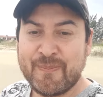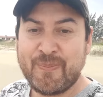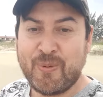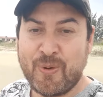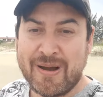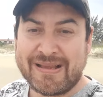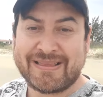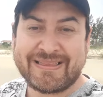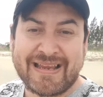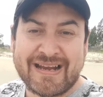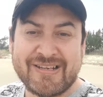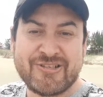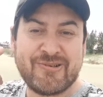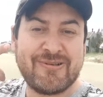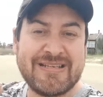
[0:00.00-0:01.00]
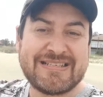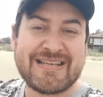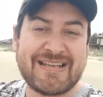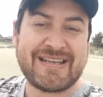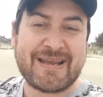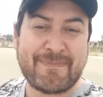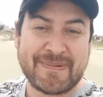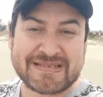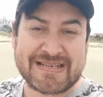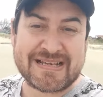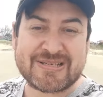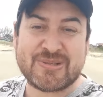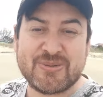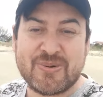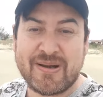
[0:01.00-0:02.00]
Boa tarde, gurizada da Pesca
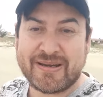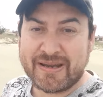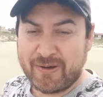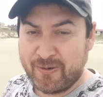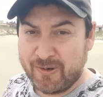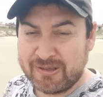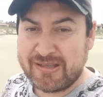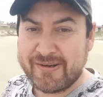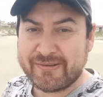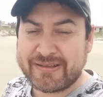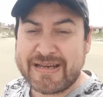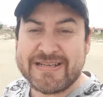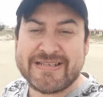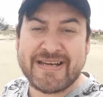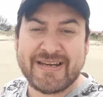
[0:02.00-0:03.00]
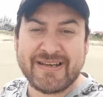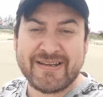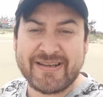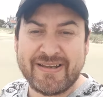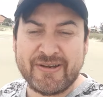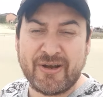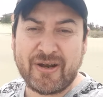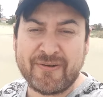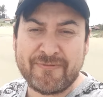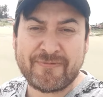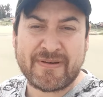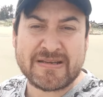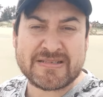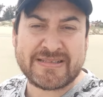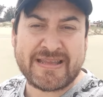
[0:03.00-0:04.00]
Sua, que é o Rodrigo Teixeira aí, ó.
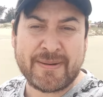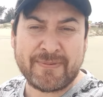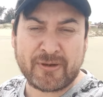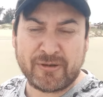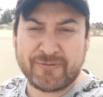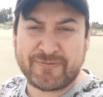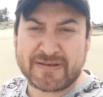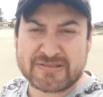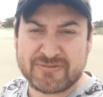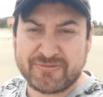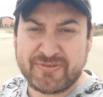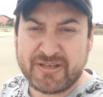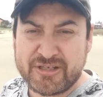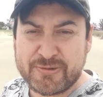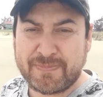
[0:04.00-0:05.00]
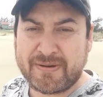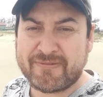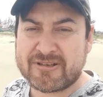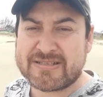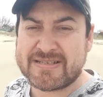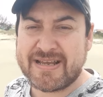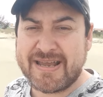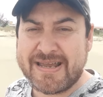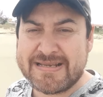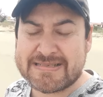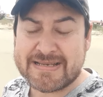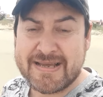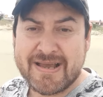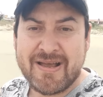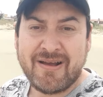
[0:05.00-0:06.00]
Faz tempo que eu não faço vídeo para vocês.
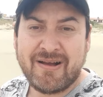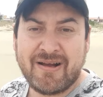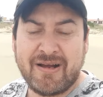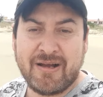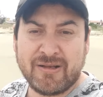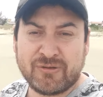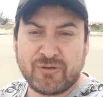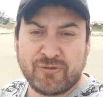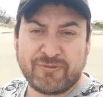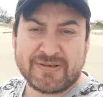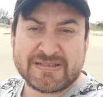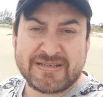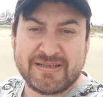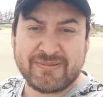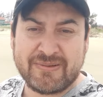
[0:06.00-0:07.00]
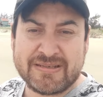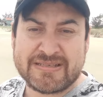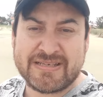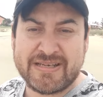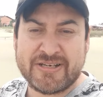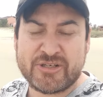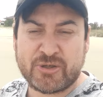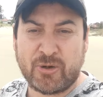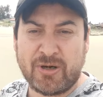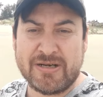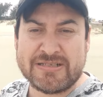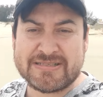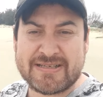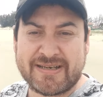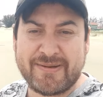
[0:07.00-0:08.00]
Uh, tô fazendo esse
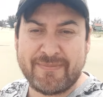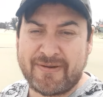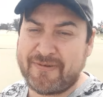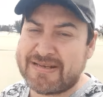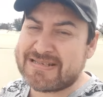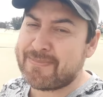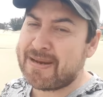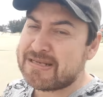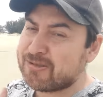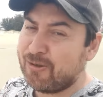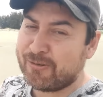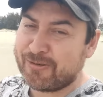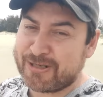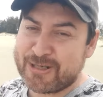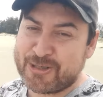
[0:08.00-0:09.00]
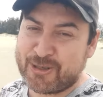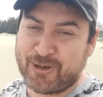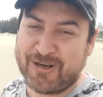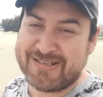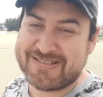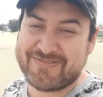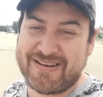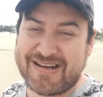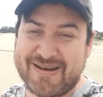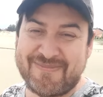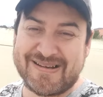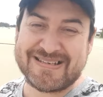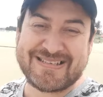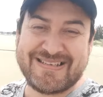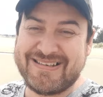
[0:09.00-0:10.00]
shorts aqui, mas vai ser mais longo que shorts, vai
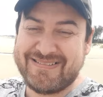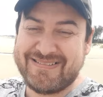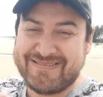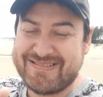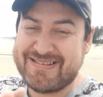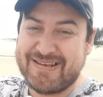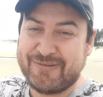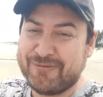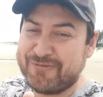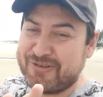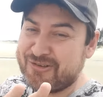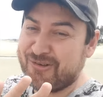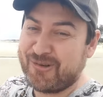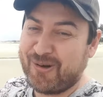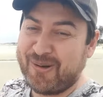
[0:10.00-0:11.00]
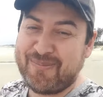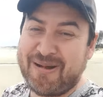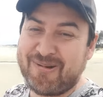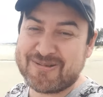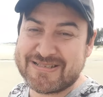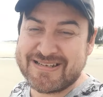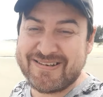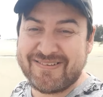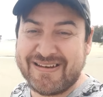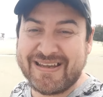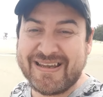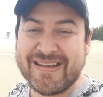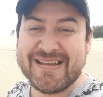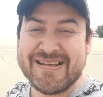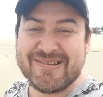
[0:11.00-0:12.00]
acabar sendo um vídeo normalzinho
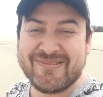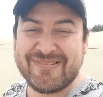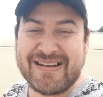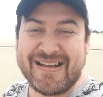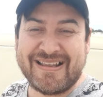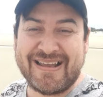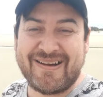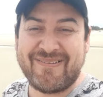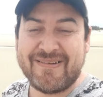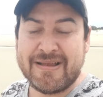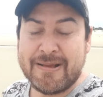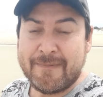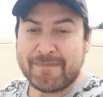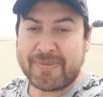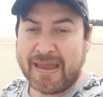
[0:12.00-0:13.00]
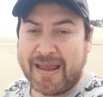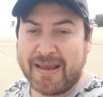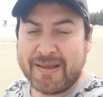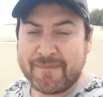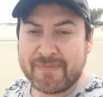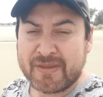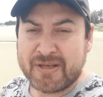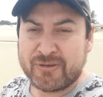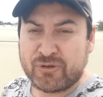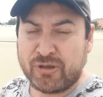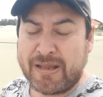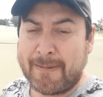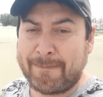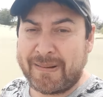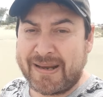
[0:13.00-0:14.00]
aí no canal, tá? Tô
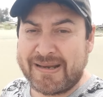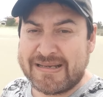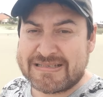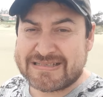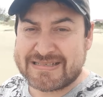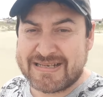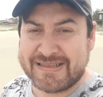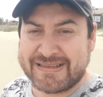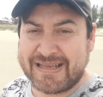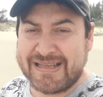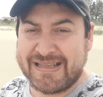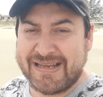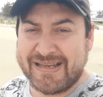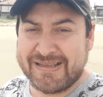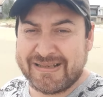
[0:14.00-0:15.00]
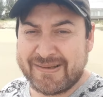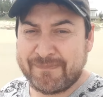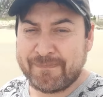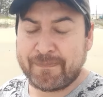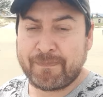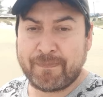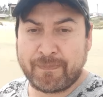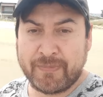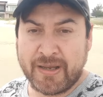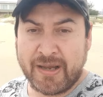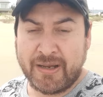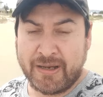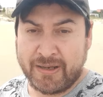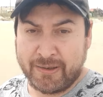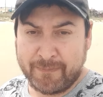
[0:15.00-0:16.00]
na praia de Santa Helena,
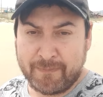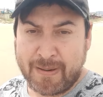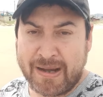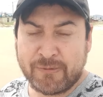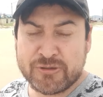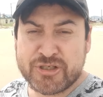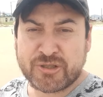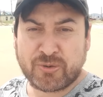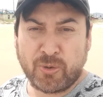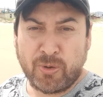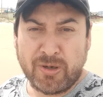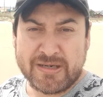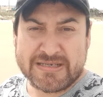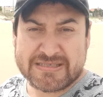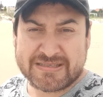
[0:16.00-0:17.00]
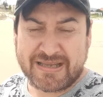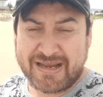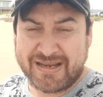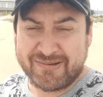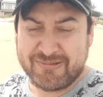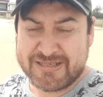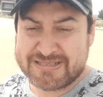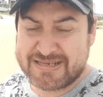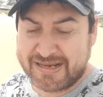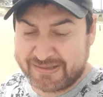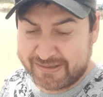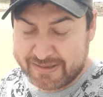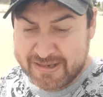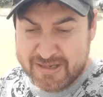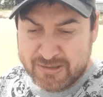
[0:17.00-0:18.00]
uh, bairro de Torres, tá, gurizada?
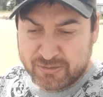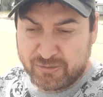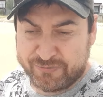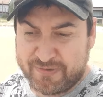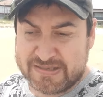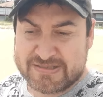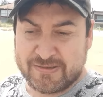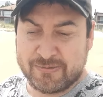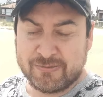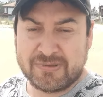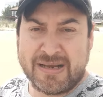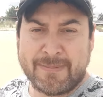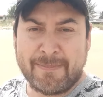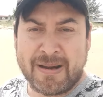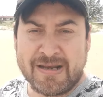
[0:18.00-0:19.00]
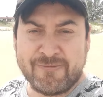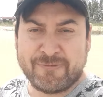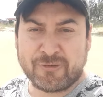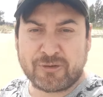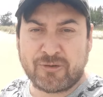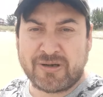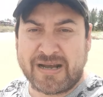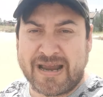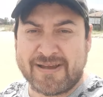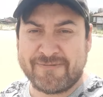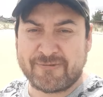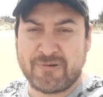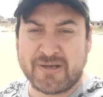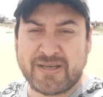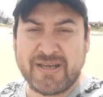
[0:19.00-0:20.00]
Tô fazendo um trabalho
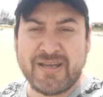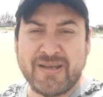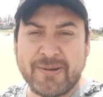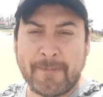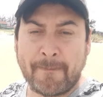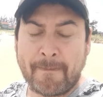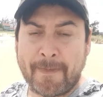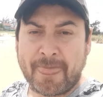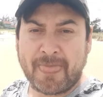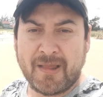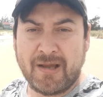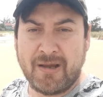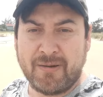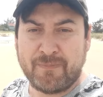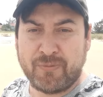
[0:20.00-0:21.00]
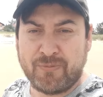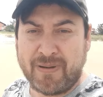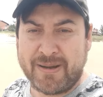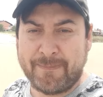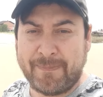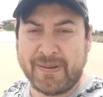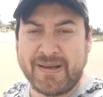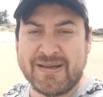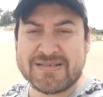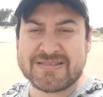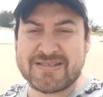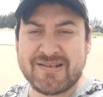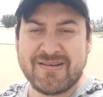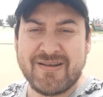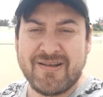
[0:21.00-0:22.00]
fotográfico aqui uh, ah, para uma empresa,